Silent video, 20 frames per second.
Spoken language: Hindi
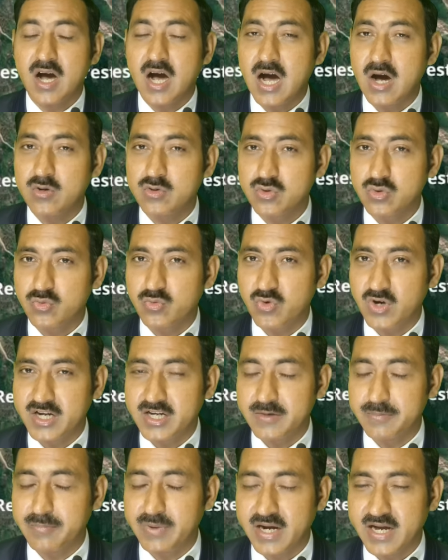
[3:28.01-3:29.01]
हाउ टू
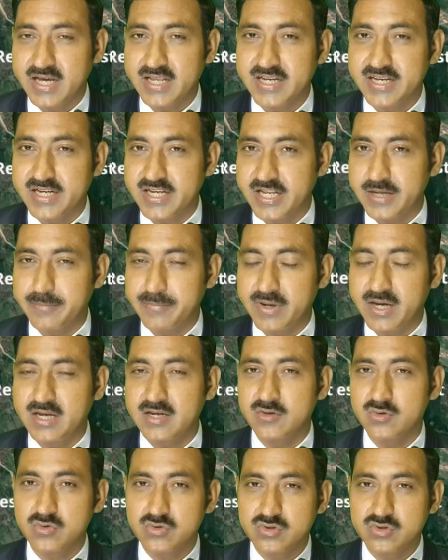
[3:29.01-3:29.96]
फाइंड बायर इन नेपाल